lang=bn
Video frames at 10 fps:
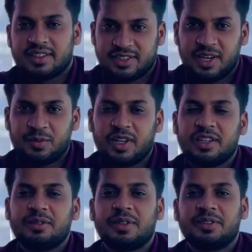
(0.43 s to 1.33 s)
আসসালামু
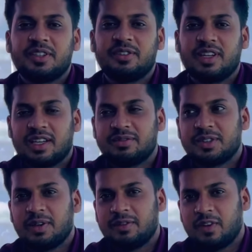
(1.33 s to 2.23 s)
আলাইকুম এভরিওয়ান ওয়েলকাম টু
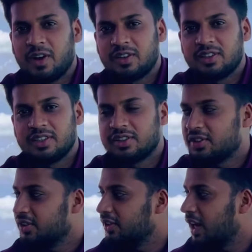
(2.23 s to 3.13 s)
মাই ব্লগ
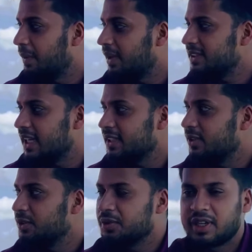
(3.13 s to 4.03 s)
তো আমার সাদে
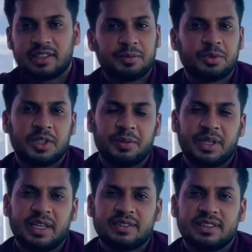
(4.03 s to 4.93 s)
নতুন একটা পোষা
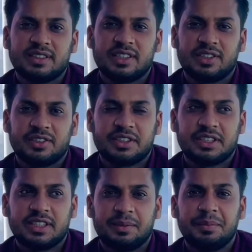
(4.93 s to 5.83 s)
প্রাণী আনছি সেটা
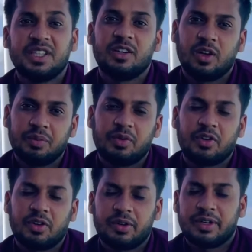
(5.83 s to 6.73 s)
হচ্ছে মিনি লভ
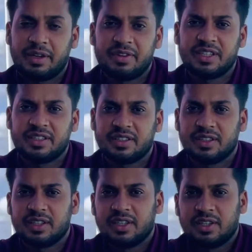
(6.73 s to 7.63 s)
রেবিট
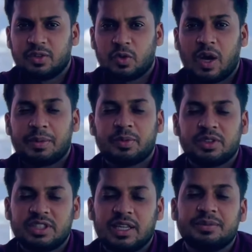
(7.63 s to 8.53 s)
তো আমি
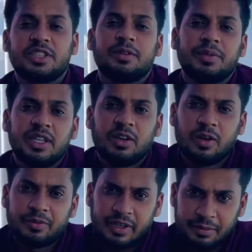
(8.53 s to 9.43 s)
বলছিলাম যে মিনি
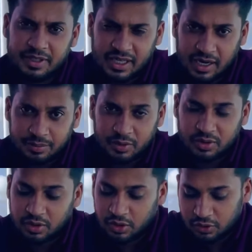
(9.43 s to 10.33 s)
লব রেবিটটা আনবো
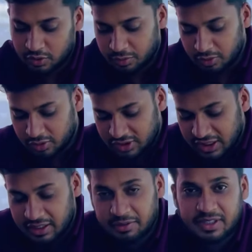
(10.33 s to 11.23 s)
তো মূলত
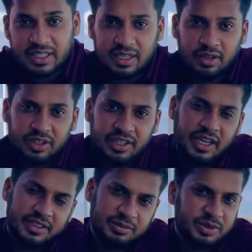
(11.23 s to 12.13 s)
সেই রেবিটটা অলরেডি
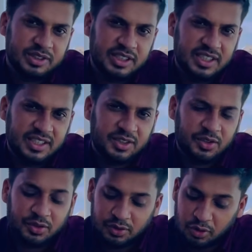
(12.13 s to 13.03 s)
আইসে পড়ছে
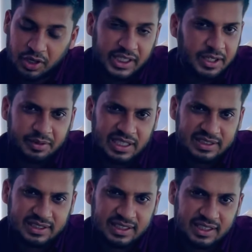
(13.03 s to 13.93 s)
তো কয়টা রেবিট
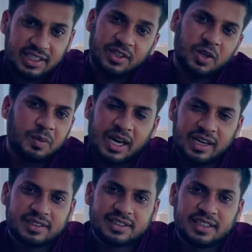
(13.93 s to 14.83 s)
আসছে কীরকম
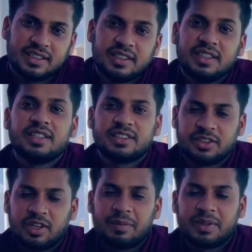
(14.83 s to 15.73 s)
কালার আসছে
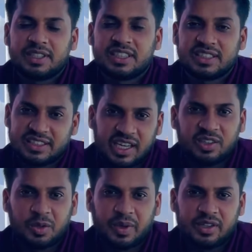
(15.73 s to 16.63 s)
সেগুলো আপনাদের সাথে শেয়ার
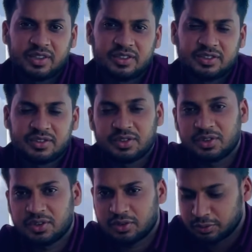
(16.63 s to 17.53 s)
করবো এখন
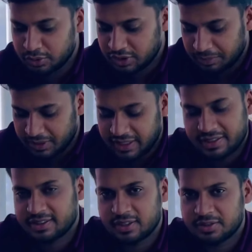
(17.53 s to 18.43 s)
তো অবশ্যই আপনারা
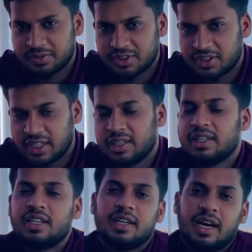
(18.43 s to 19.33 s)
দেখতে থাকুন ভিডিওটা
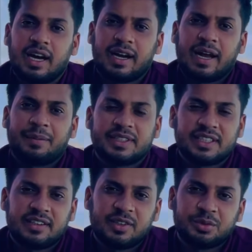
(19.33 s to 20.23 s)
আর আমার
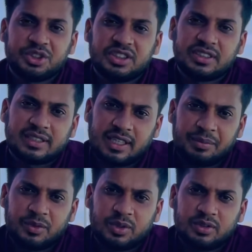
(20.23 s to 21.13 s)
চ্যানেলটা অবশ্যই
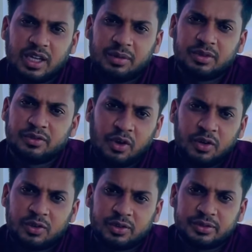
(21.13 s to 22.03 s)
সাবস্ক্রাইব করুন এবং
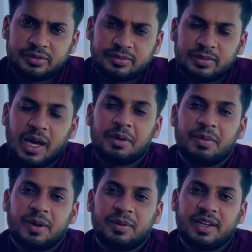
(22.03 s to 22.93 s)
ফলো করুন আমি
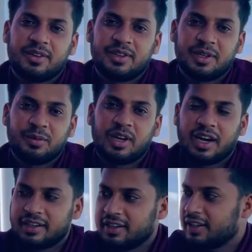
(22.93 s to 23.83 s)
বারবার এই কথাটা বলার
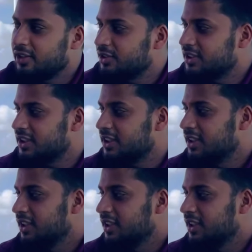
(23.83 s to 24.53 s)
একটাই কারণ হচ্ছে